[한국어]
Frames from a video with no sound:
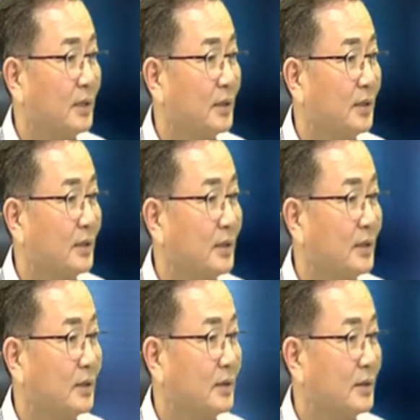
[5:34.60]

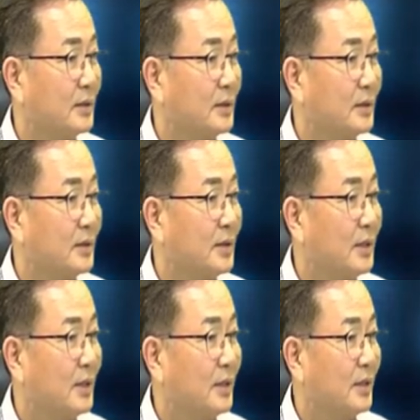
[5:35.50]
그,
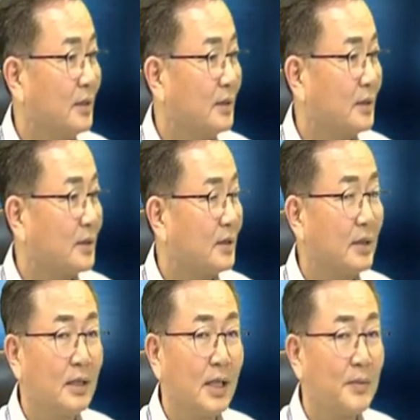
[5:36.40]
그
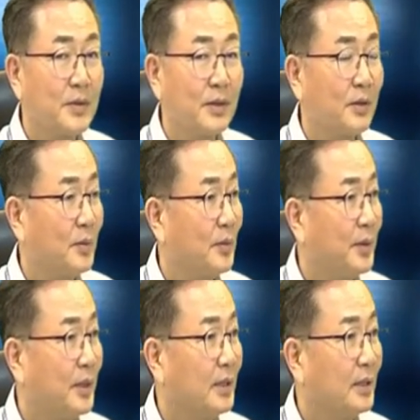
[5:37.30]
스크린 캡처를 넣어
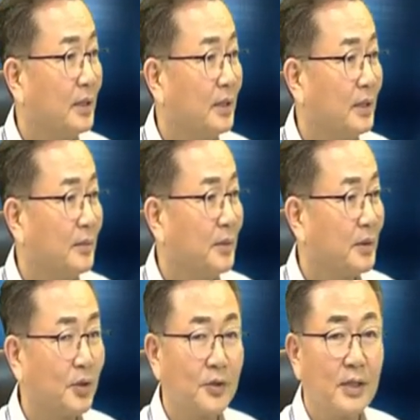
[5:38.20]
보면은 뭐
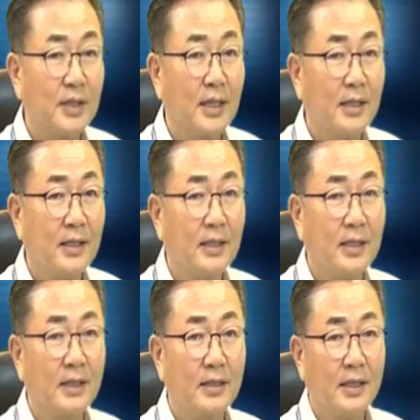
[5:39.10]
더 쉽게 되는데
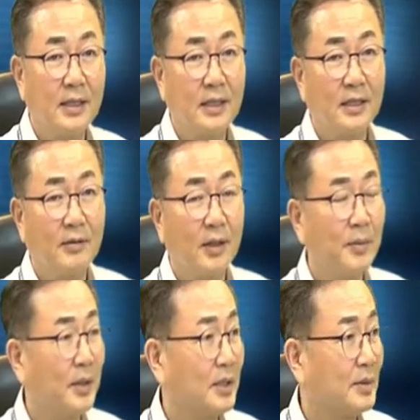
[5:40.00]
이렇게 그 에디팅
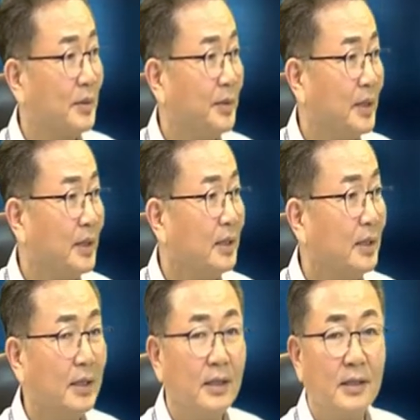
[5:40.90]
화면에서 보면은
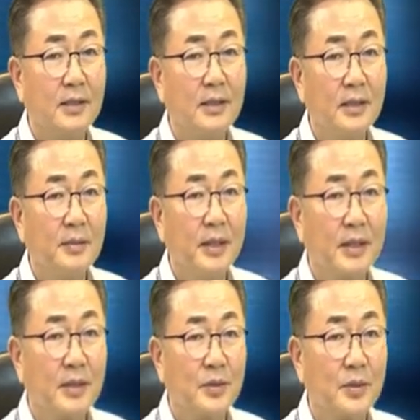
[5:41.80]
이 크기만
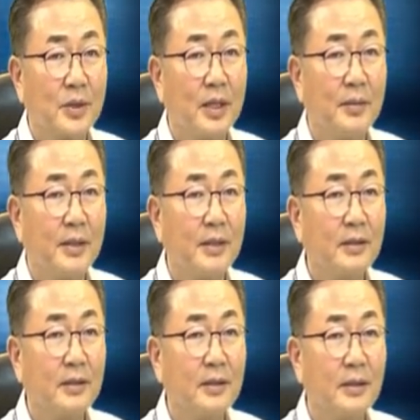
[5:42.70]
이렇게 조정하면은
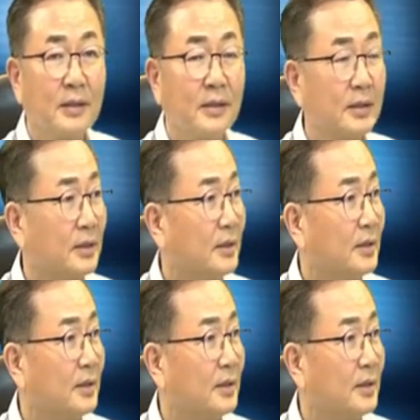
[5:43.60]
어이 그